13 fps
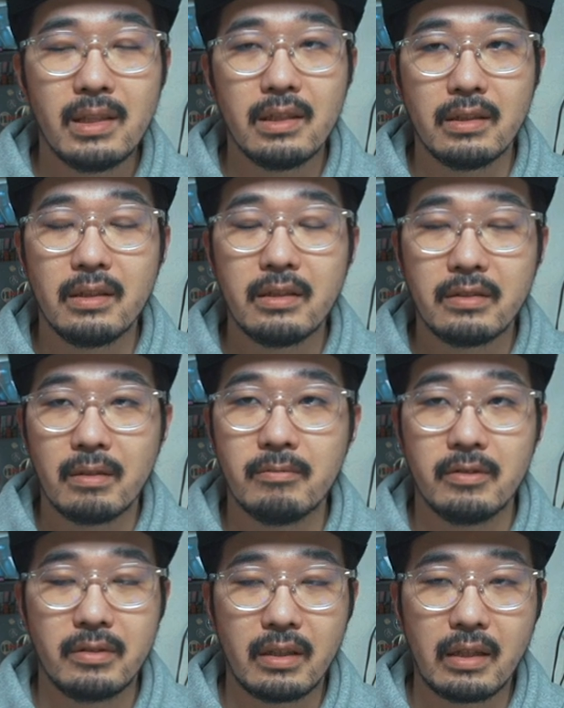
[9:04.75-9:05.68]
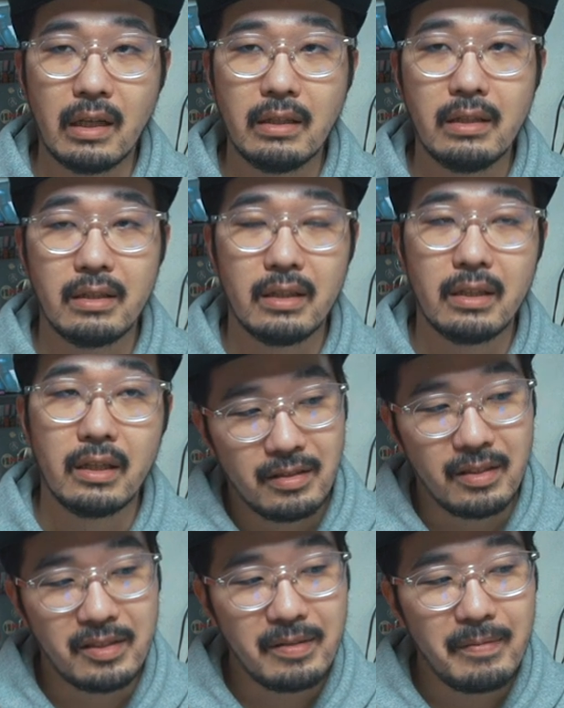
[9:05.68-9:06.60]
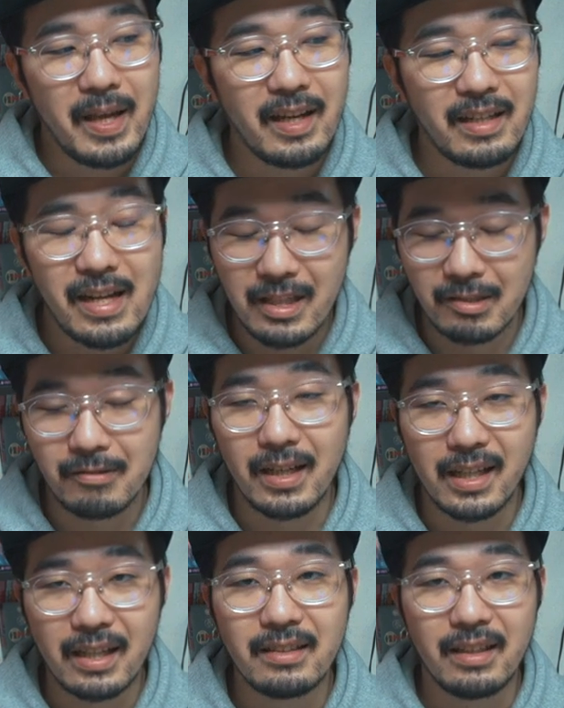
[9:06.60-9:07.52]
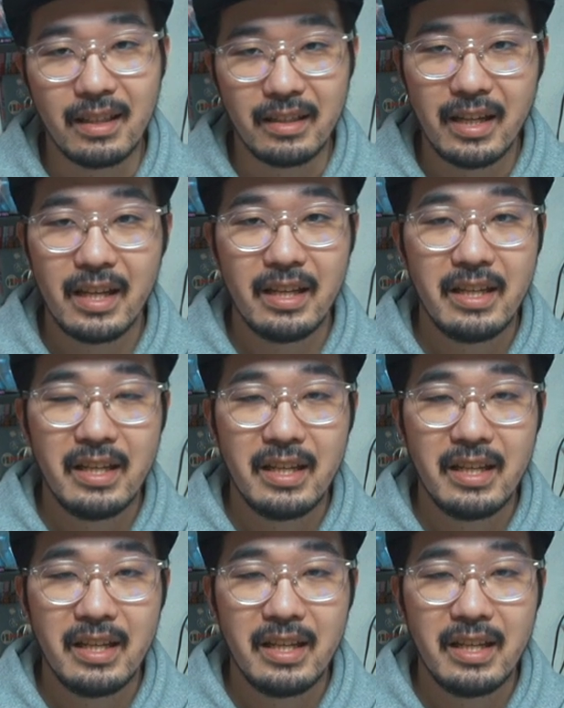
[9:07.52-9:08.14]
まで出てたものってかなり説明がないとわかんないね。